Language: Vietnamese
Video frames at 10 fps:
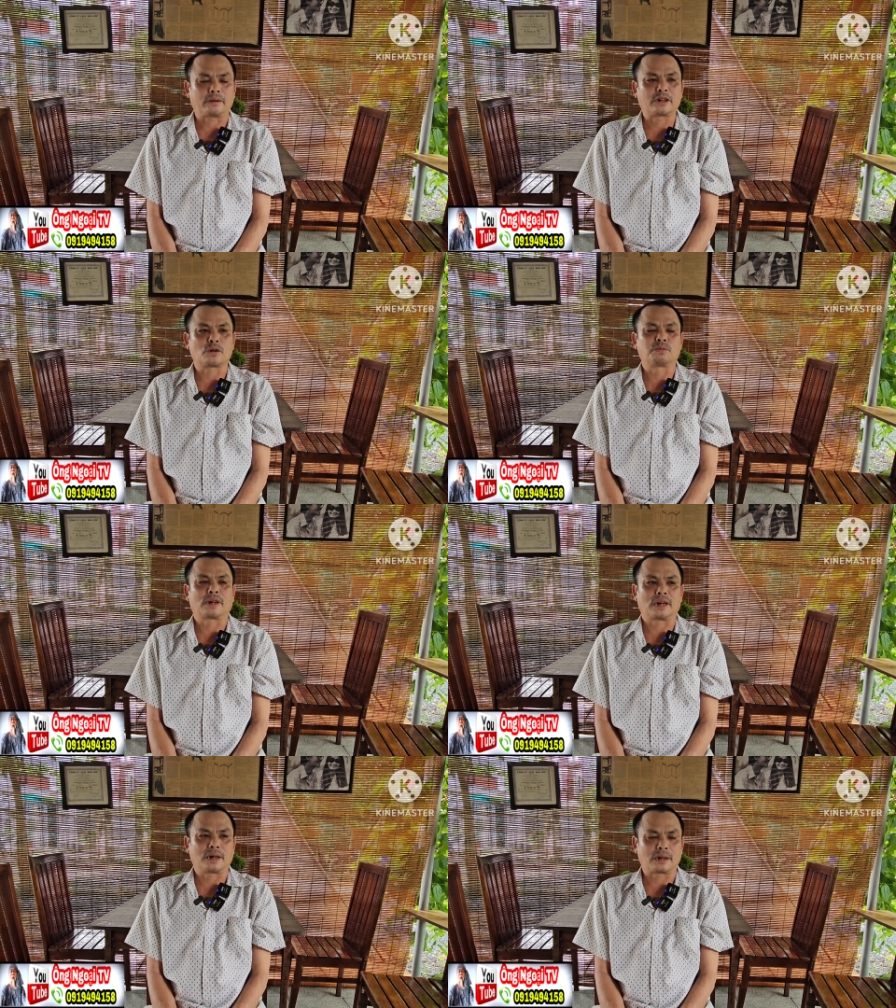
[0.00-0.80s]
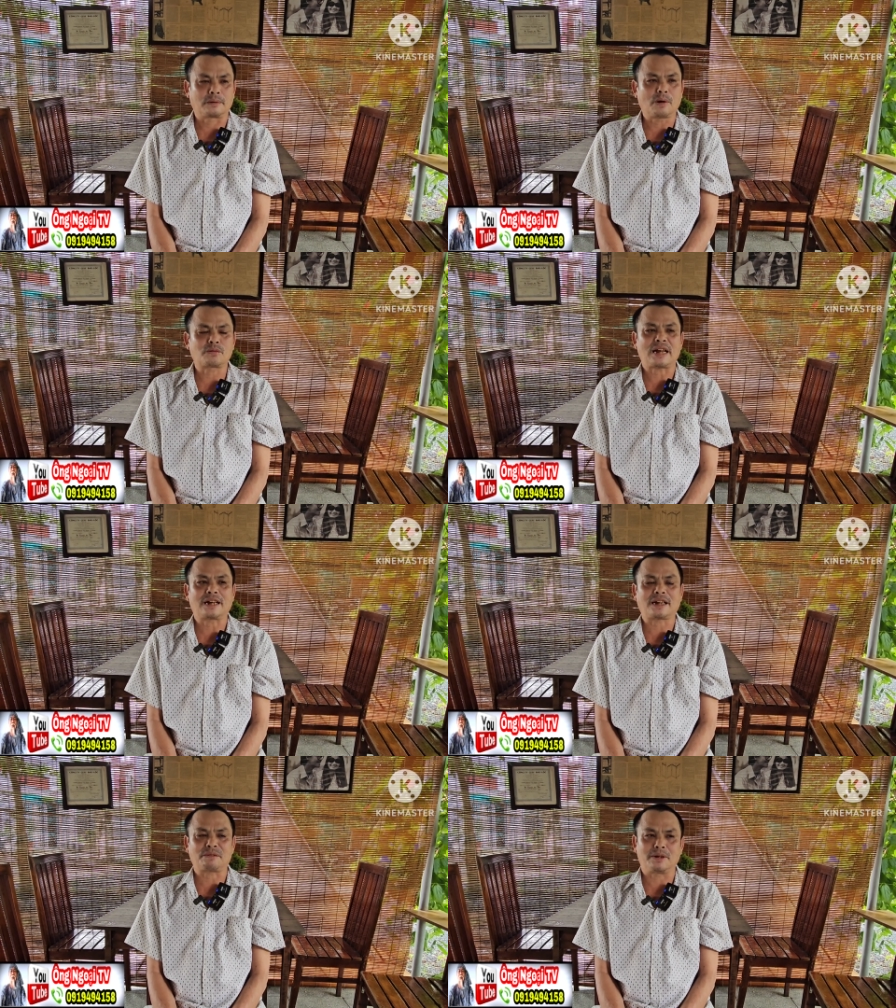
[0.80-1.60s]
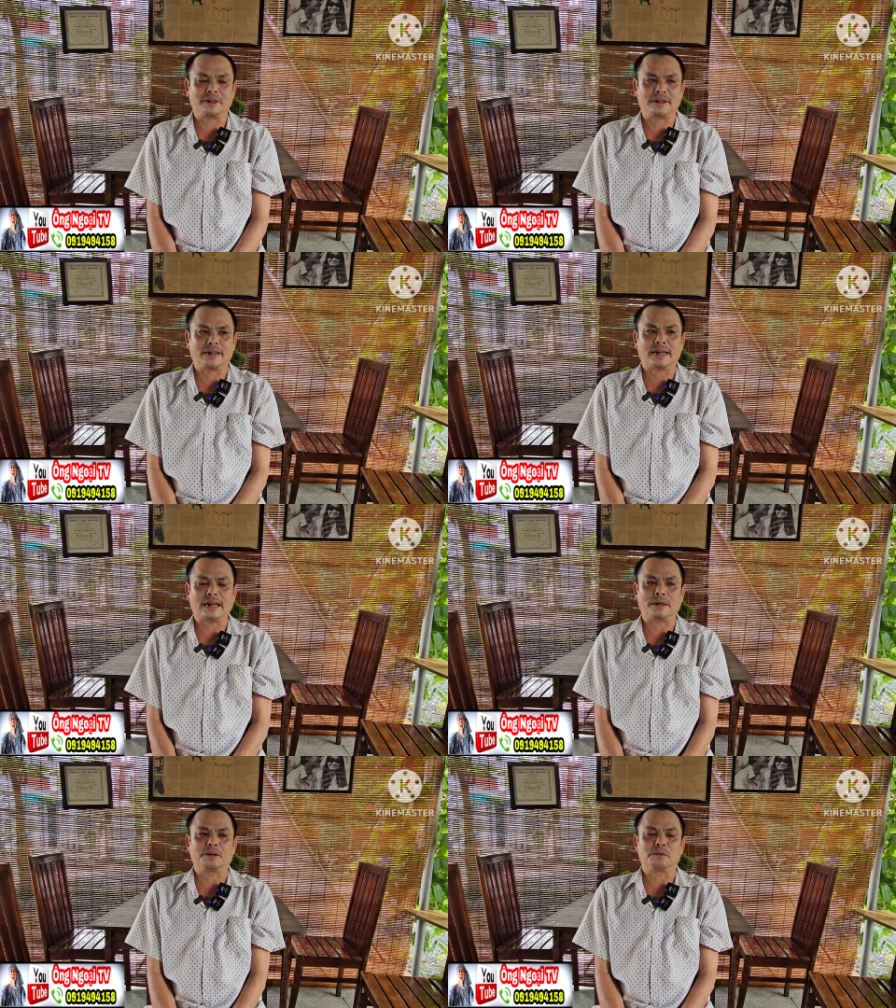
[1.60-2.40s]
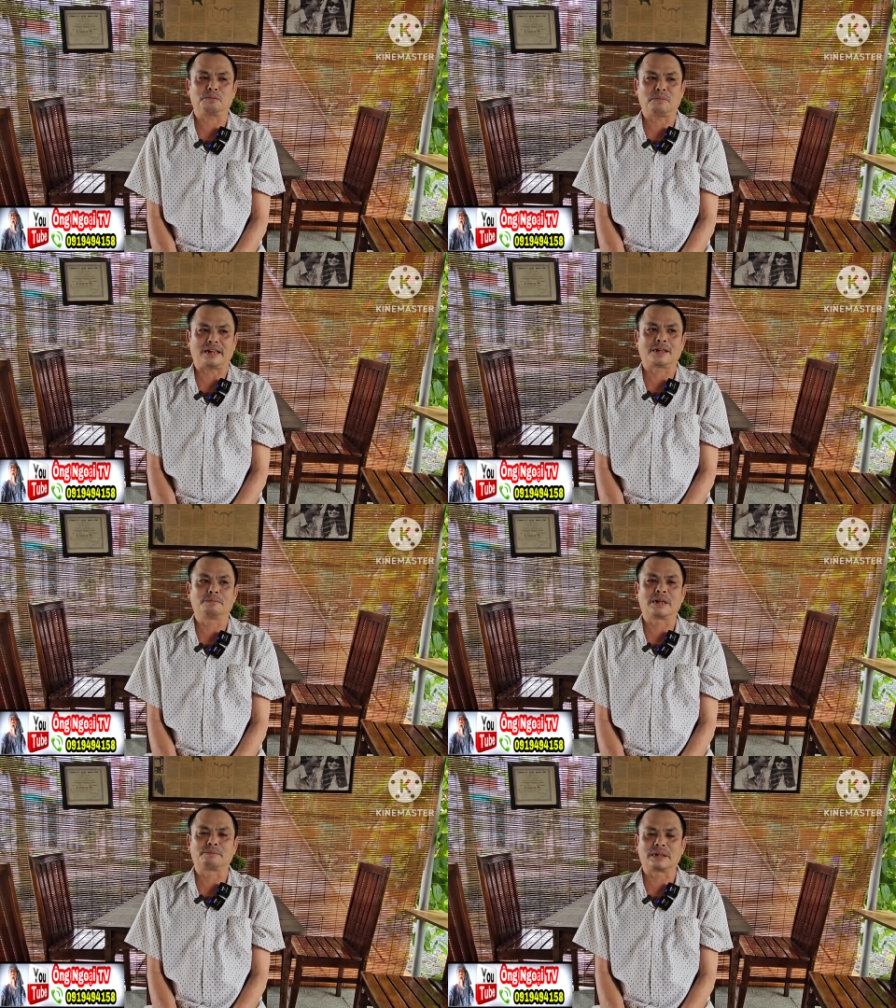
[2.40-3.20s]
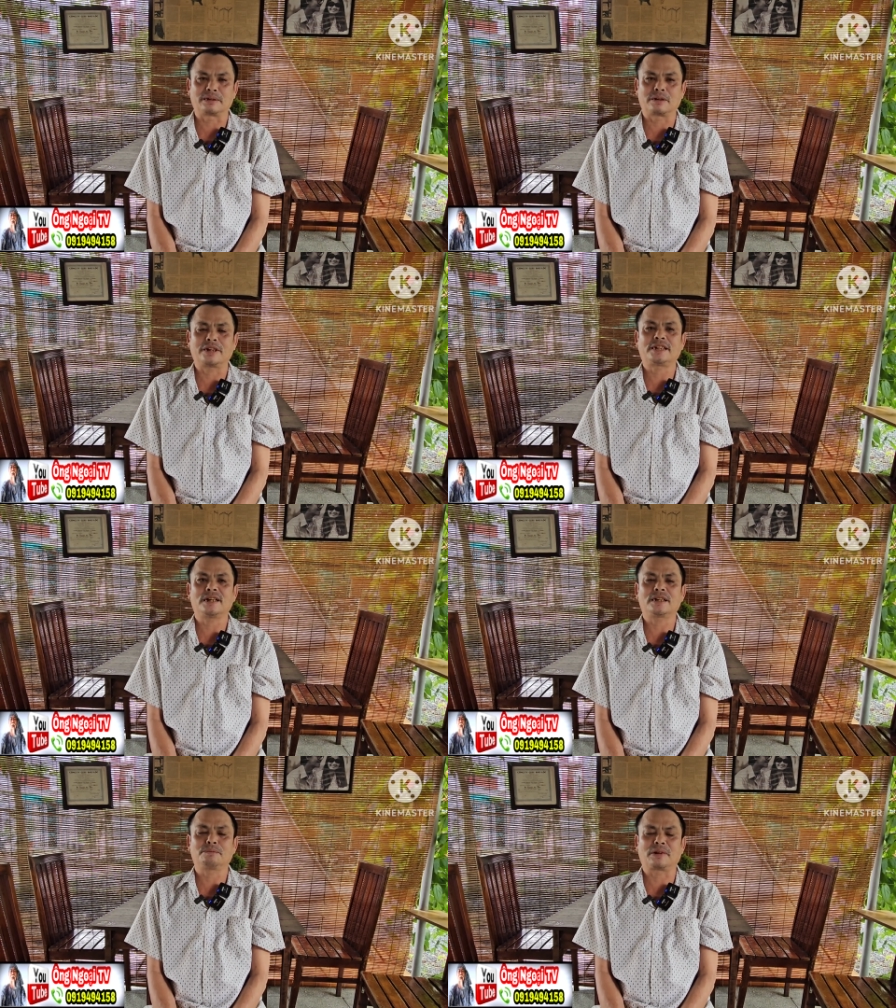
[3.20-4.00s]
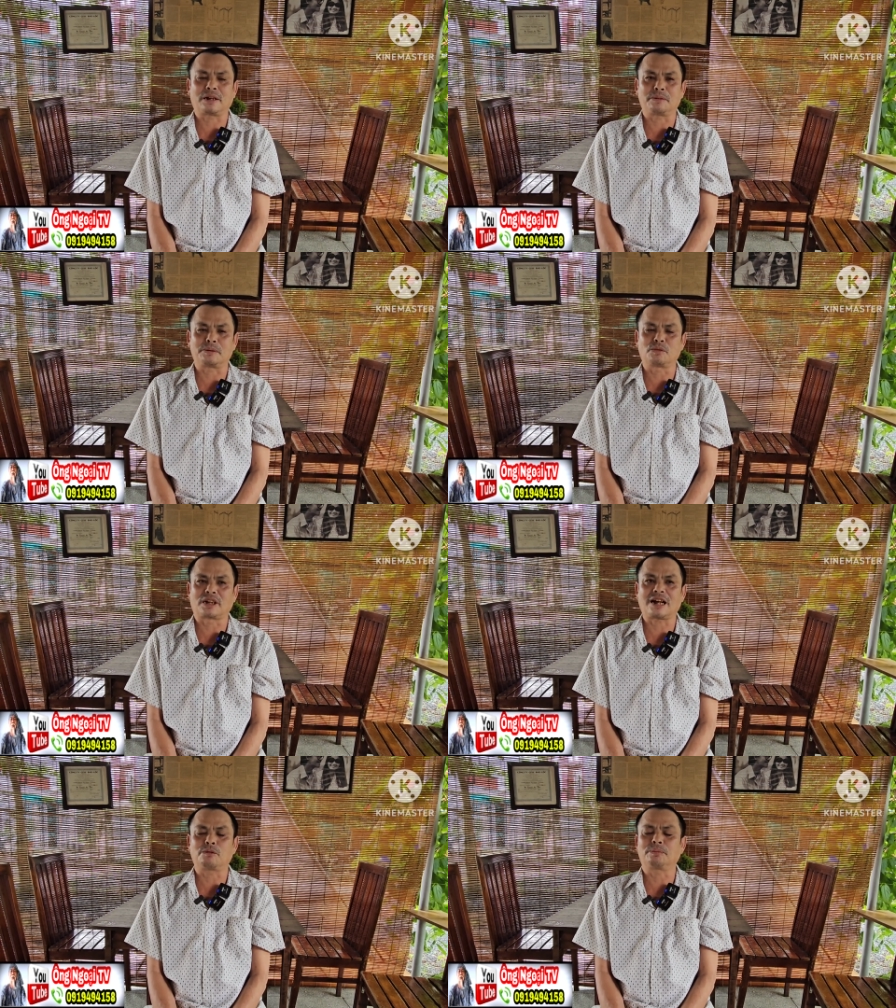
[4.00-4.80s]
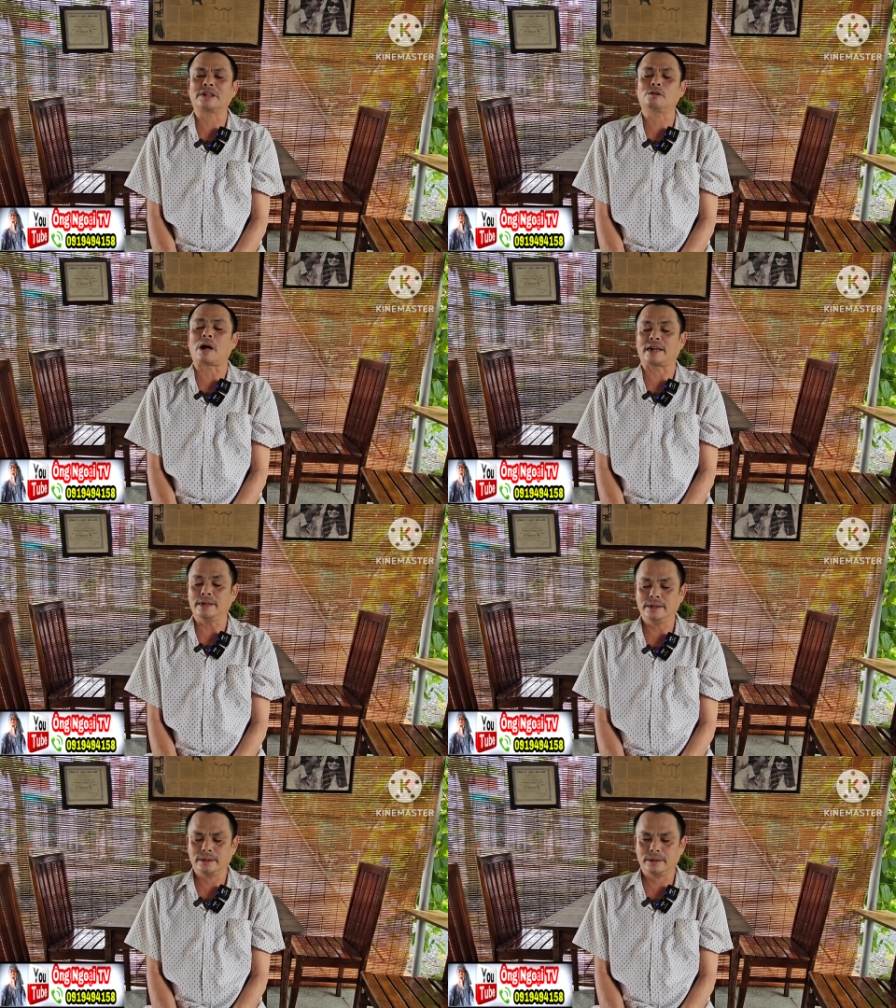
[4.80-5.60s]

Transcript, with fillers: nói chung là cái vóc dáng tại vì bản thân mình mình nói trước nhưng tại mình một cao một m sáu bảy